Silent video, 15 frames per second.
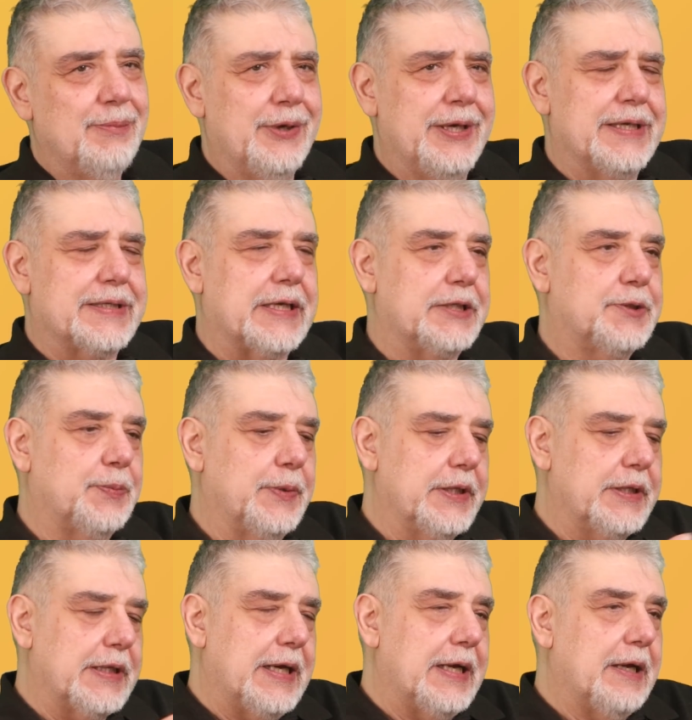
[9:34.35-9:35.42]
Böyle
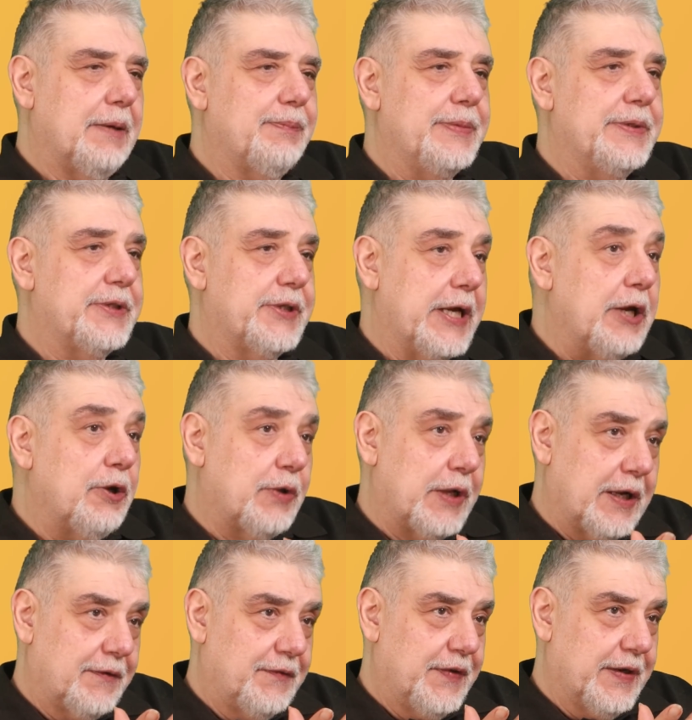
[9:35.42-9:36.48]
saçmalıklar yapmayın. Reel
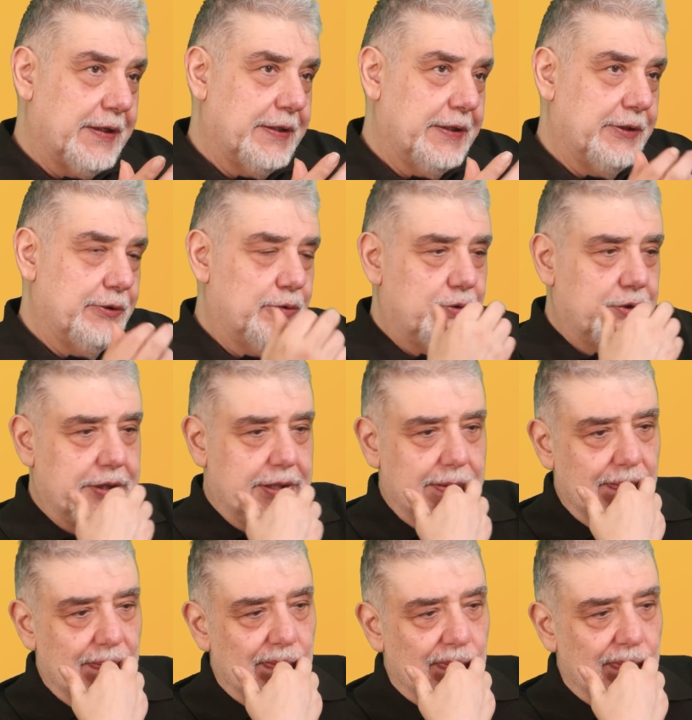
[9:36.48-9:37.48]
olarak fiyatları düşecek.